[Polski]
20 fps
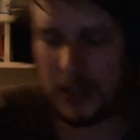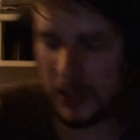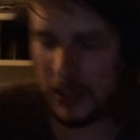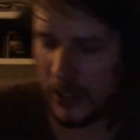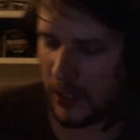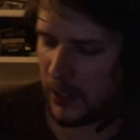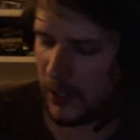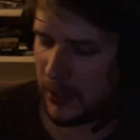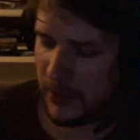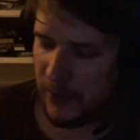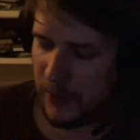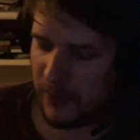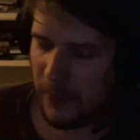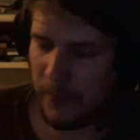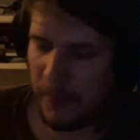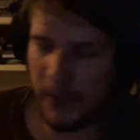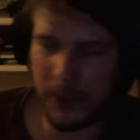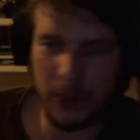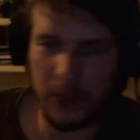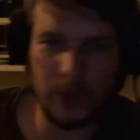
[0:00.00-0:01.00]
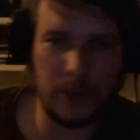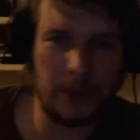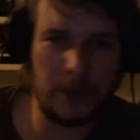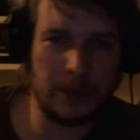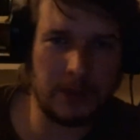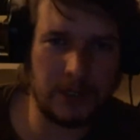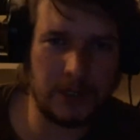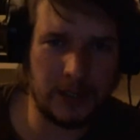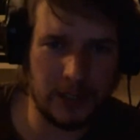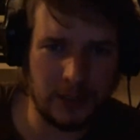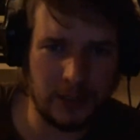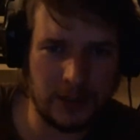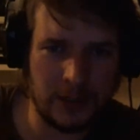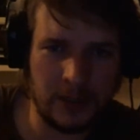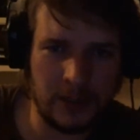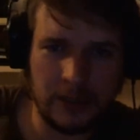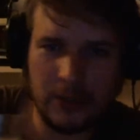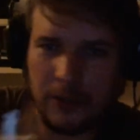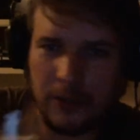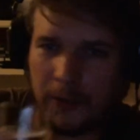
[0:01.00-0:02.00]
tak jak jest w wypadku na przykład tego
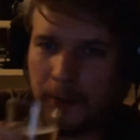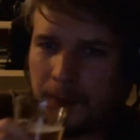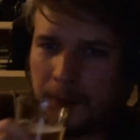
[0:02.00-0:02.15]
cydru.